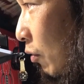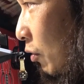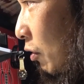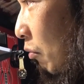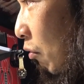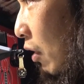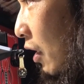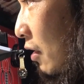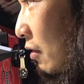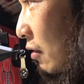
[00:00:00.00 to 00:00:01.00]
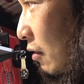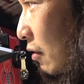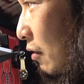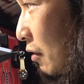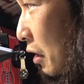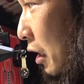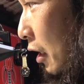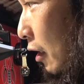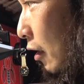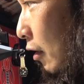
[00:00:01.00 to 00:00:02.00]
送ってもらえず、
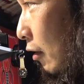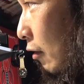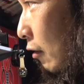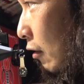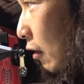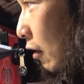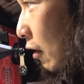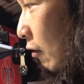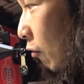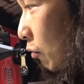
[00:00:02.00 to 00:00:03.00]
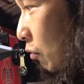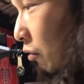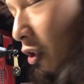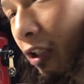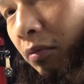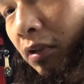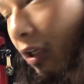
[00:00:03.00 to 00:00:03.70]
でほんと来てみ